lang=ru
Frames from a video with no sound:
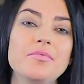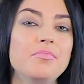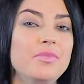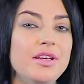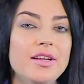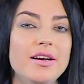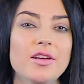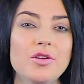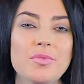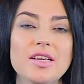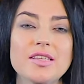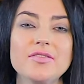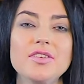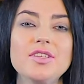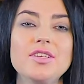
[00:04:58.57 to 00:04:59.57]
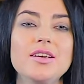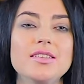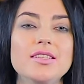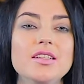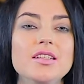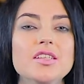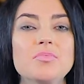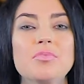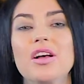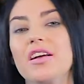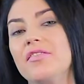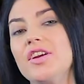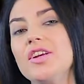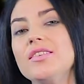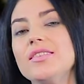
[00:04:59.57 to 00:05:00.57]
Минэкономразвития «Сделать
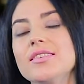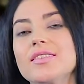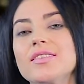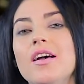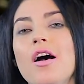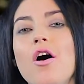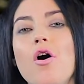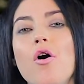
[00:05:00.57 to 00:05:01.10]
благотворительность